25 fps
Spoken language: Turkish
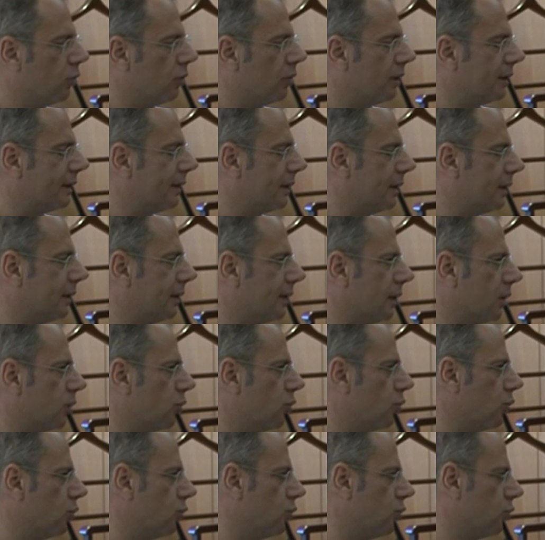üniversite
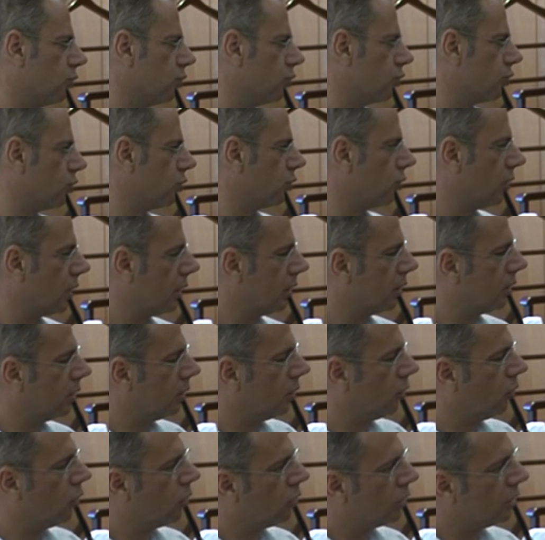sektörü konuşulurken
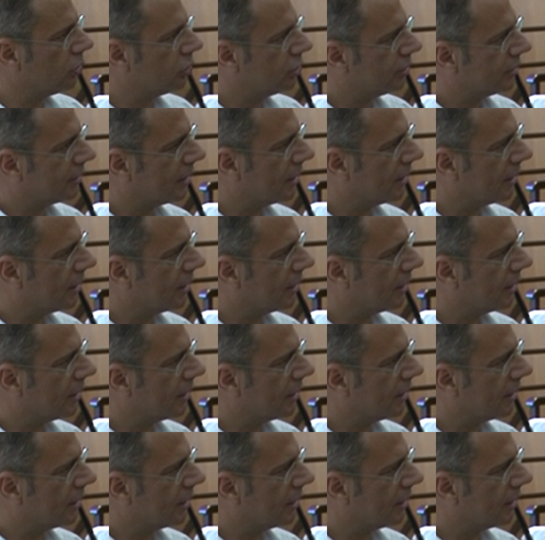öğrenci